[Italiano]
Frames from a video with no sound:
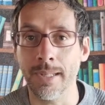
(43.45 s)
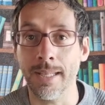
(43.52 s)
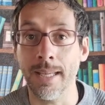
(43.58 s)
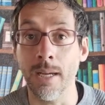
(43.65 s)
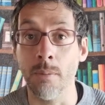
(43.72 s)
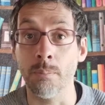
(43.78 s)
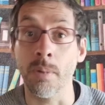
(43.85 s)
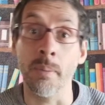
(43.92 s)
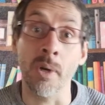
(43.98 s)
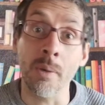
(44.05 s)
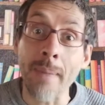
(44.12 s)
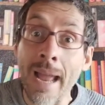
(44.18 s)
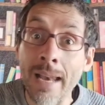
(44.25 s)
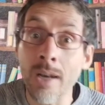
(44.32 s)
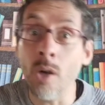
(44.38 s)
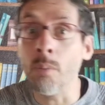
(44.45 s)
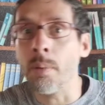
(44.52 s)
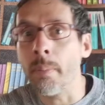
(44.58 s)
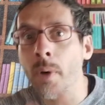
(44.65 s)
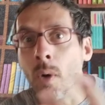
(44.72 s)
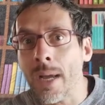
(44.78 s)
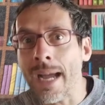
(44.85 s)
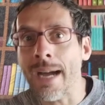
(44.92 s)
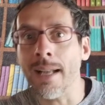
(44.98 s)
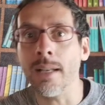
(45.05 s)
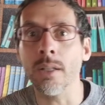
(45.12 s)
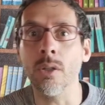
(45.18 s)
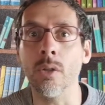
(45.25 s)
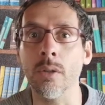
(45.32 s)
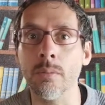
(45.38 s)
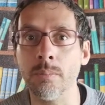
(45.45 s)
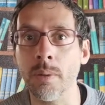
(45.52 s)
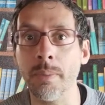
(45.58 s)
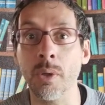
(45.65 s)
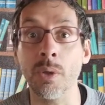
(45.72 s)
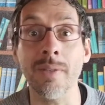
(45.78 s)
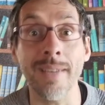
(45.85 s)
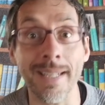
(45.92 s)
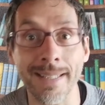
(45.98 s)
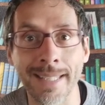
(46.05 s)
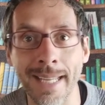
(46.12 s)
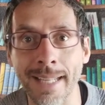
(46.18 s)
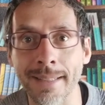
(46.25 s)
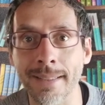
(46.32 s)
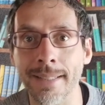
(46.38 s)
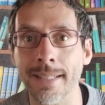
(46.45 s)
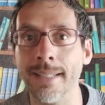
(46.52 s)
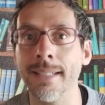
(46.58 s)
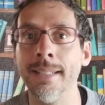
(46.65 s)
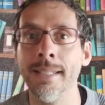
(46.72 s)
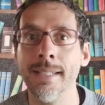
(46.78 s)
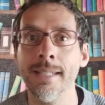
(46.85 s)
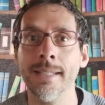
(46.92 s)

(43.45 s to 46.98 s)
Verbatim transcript: che è un po' meno bello, un po' meno caldo, un po' meno divertente,